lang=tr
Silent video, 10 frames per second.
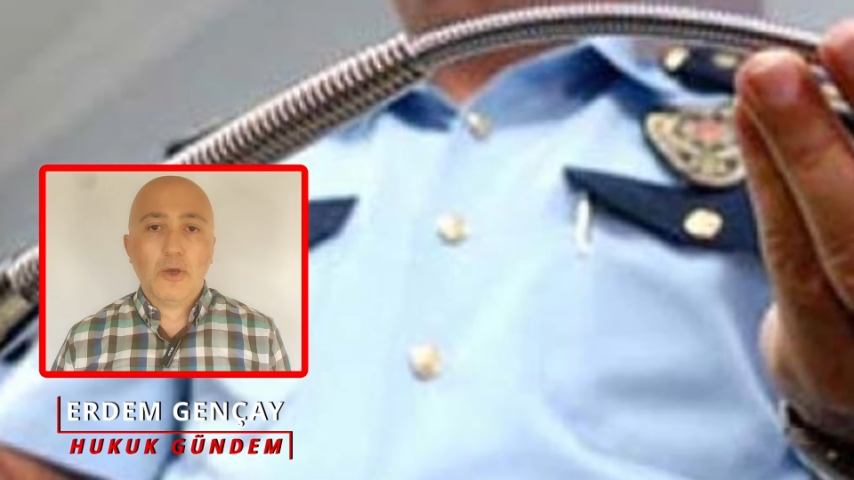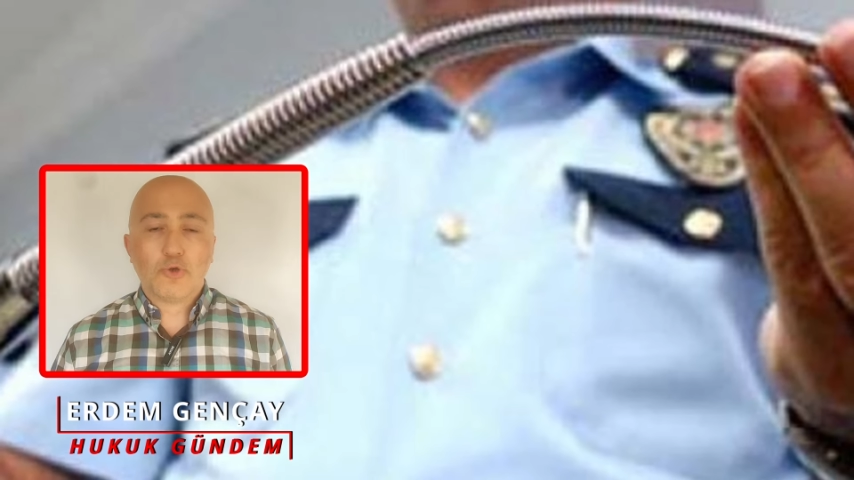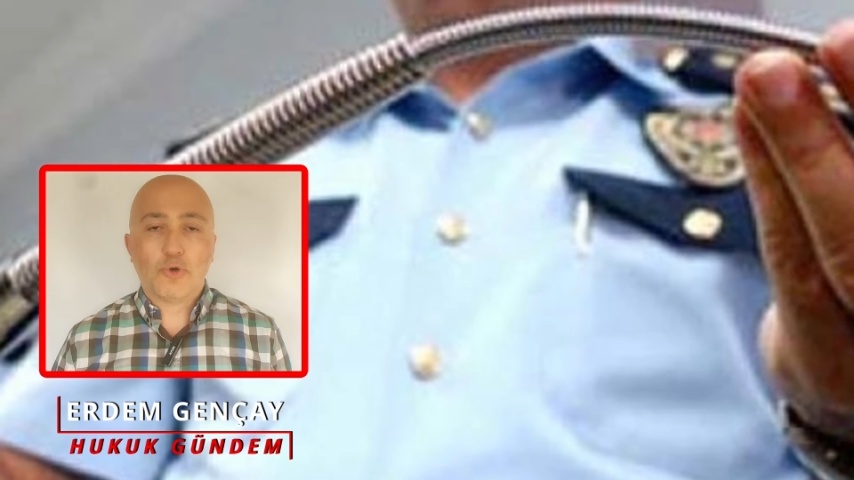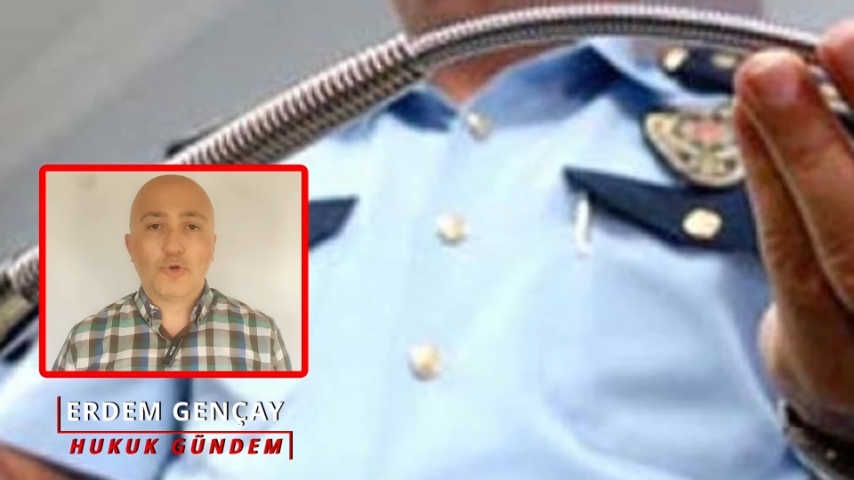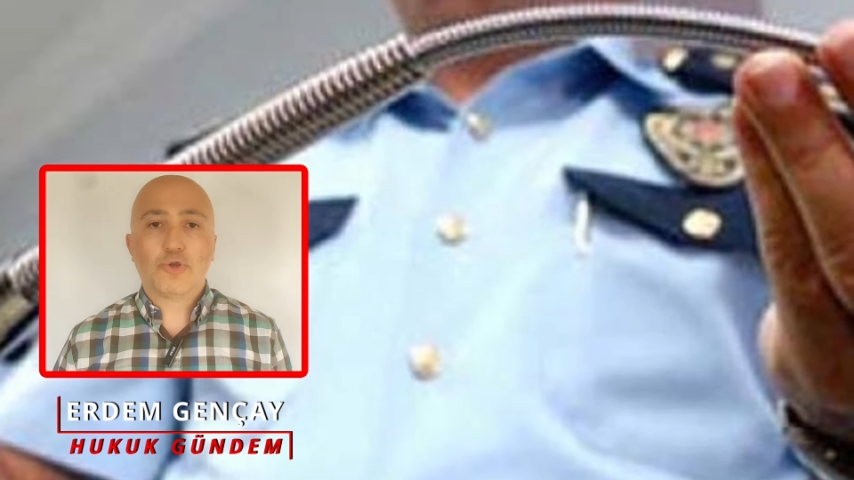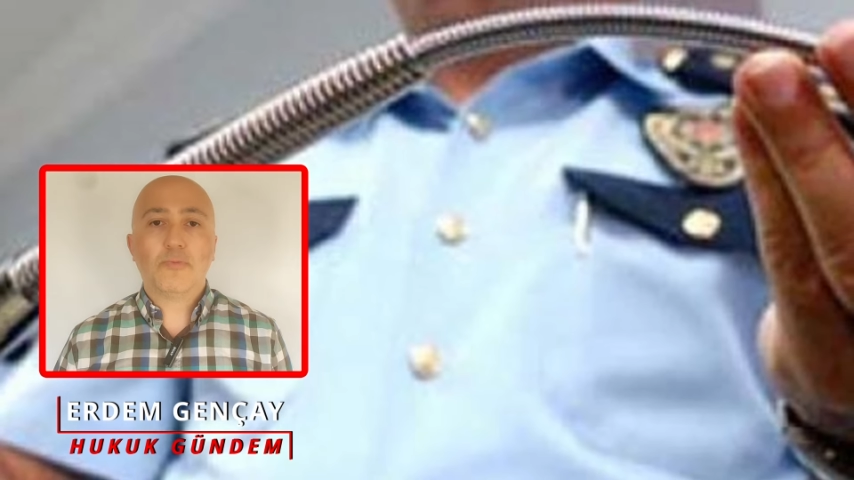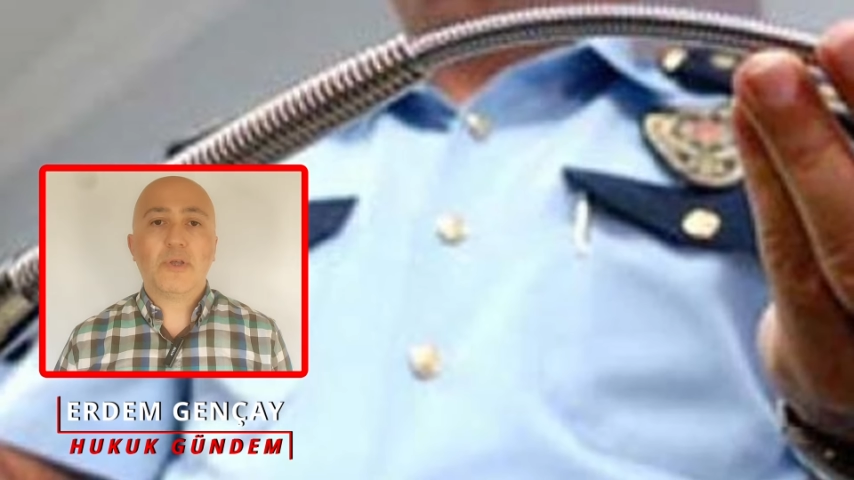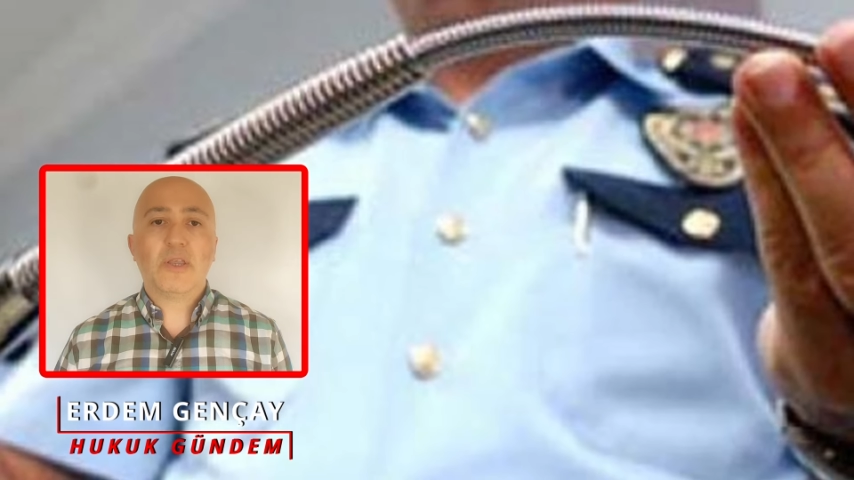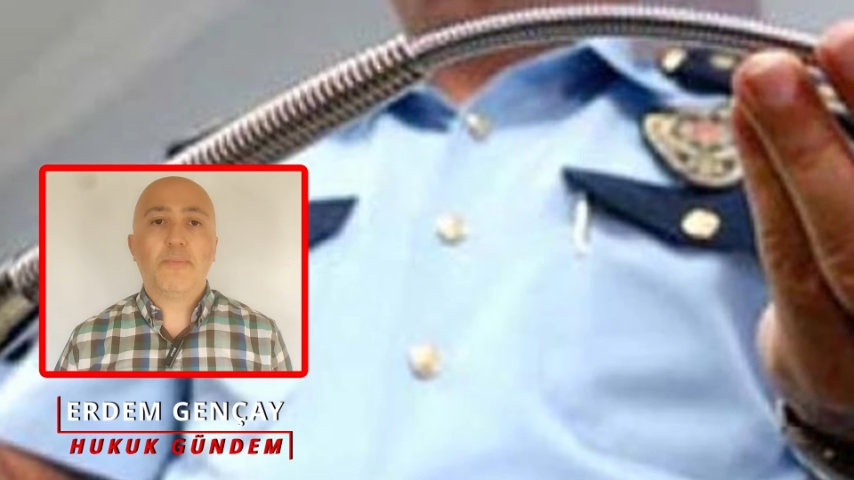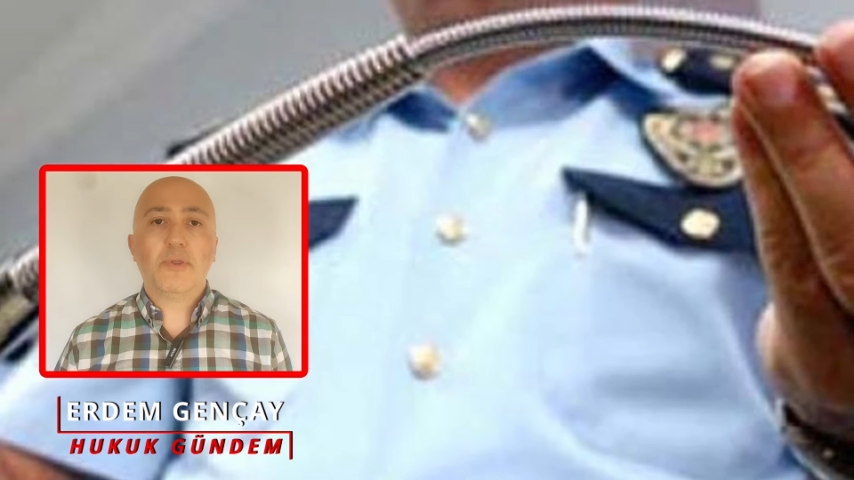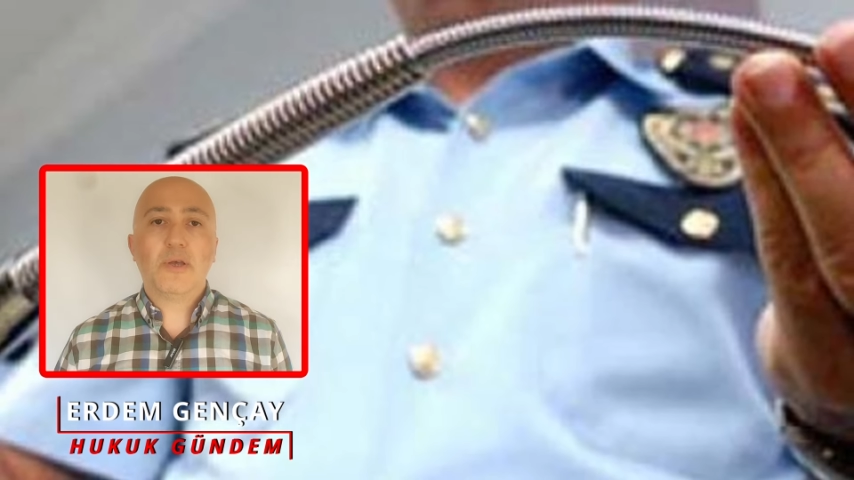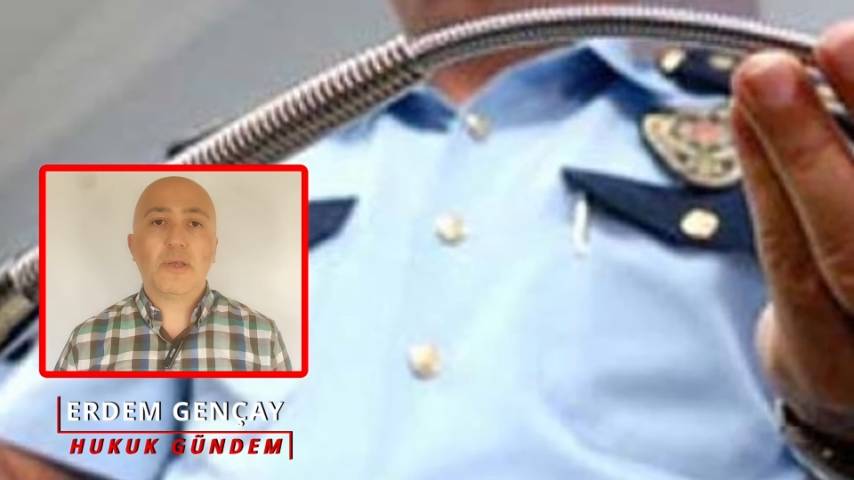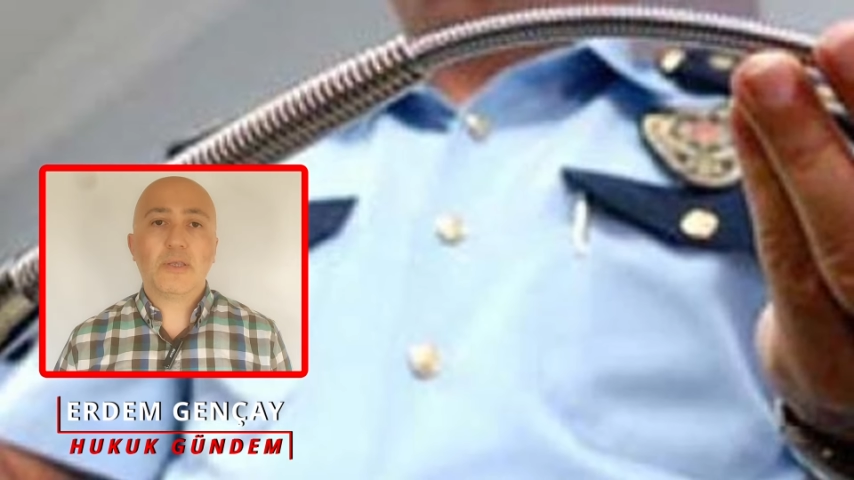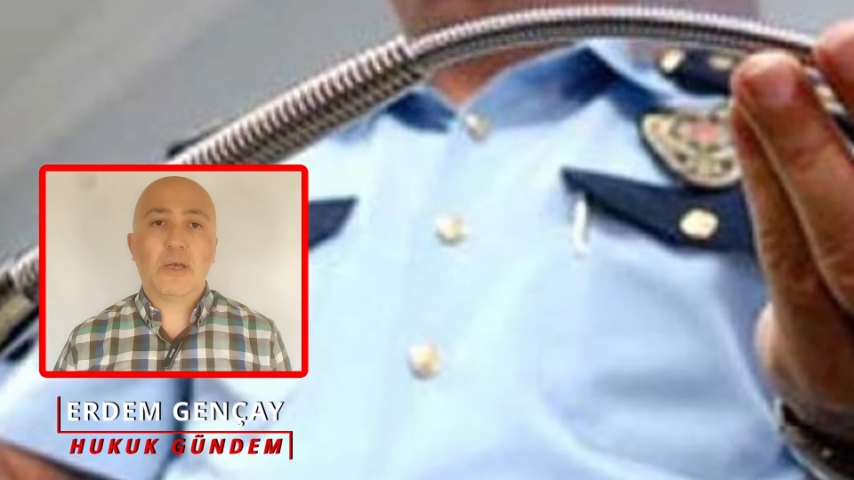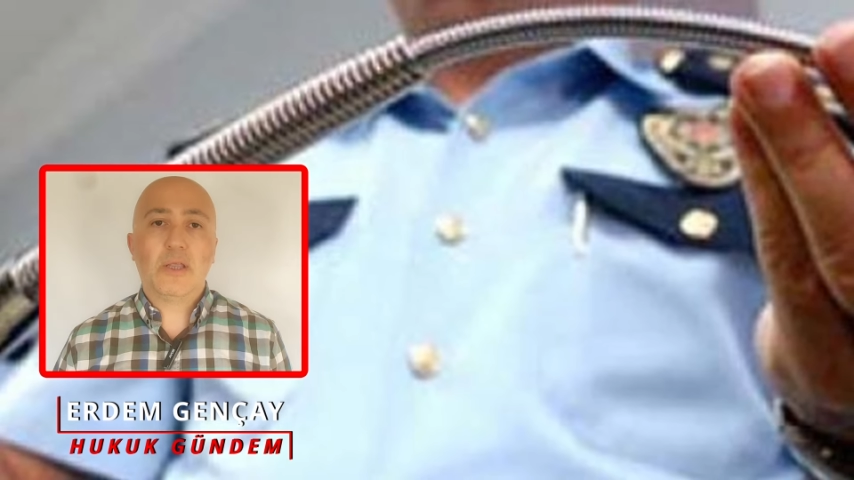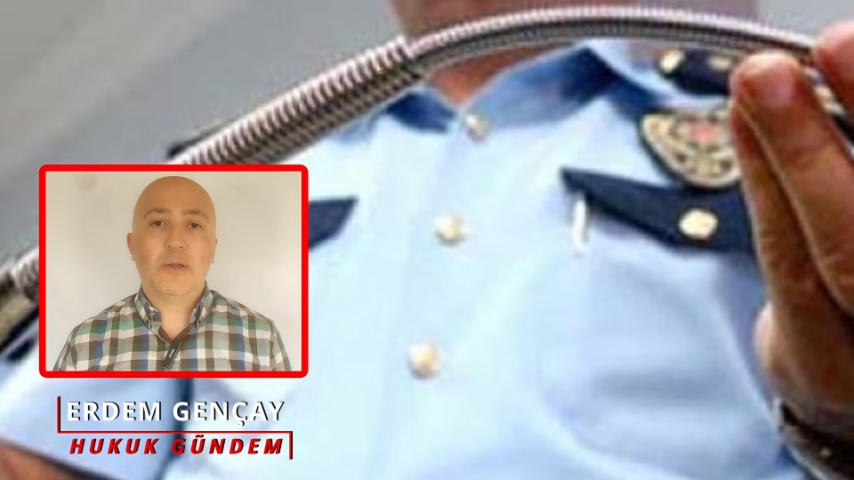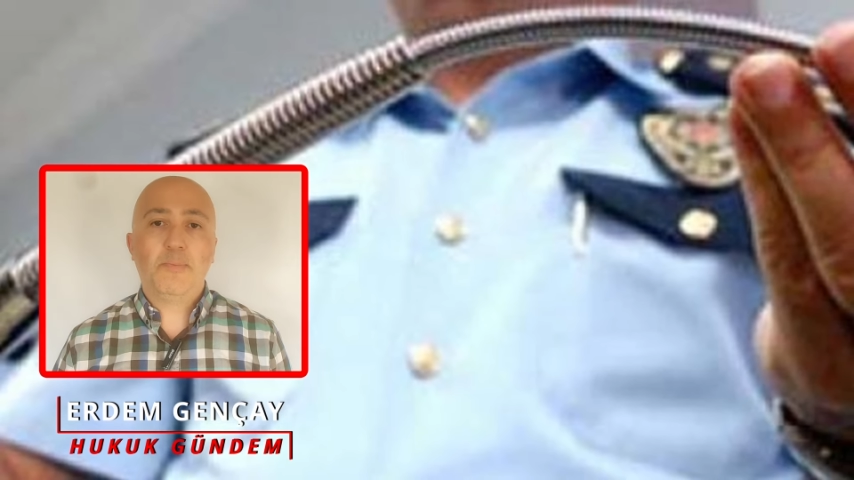Soruşturmada yapılan hatalar